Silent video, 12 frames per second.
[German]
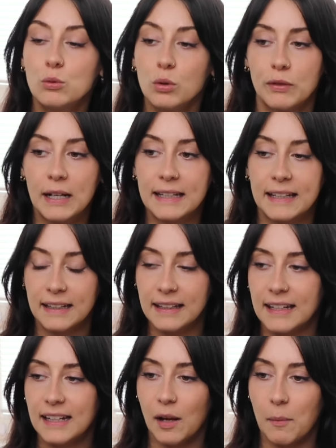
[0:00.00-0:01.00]
nur weil ich in
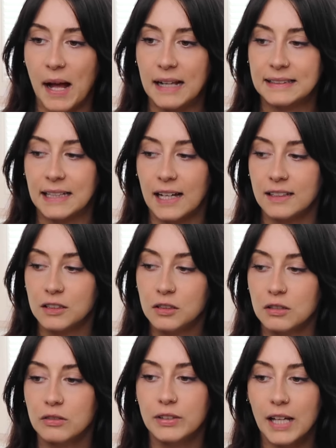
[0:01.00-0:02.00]
jeder Mahlzeit
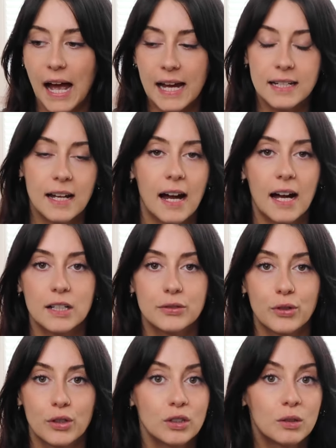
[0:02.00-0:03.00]
irgendwie eine Art
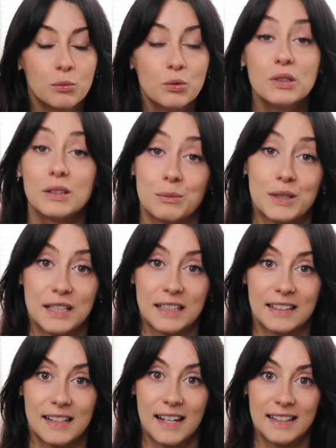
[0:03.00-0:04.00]
von Gemüse mit
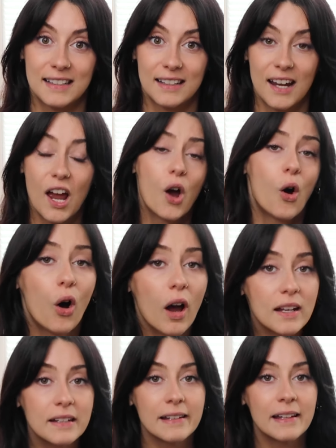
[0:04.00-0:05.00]
drin hatte.
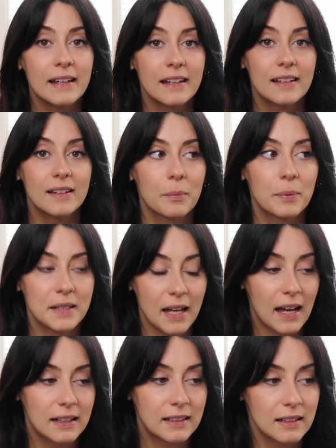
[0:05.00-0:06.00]
Heute
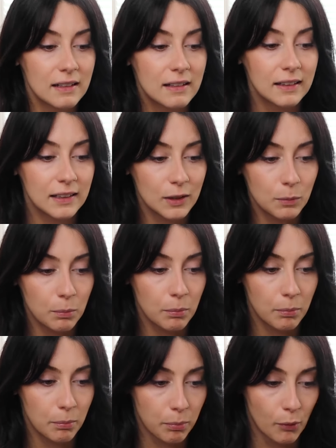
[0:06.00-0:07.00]
betrachte ich dieses
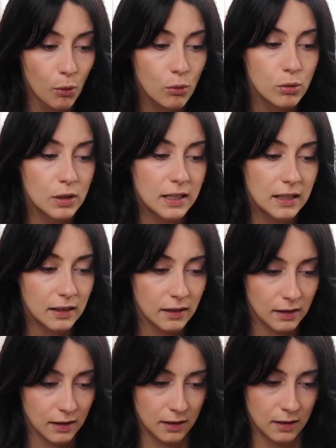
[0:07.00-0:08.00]
Brokkoli
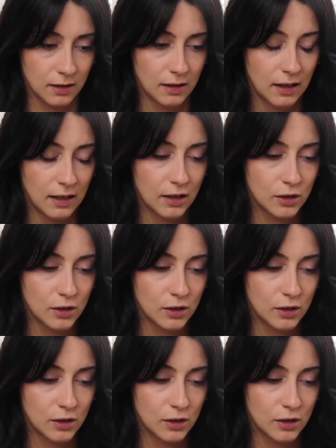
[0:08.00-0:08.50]
in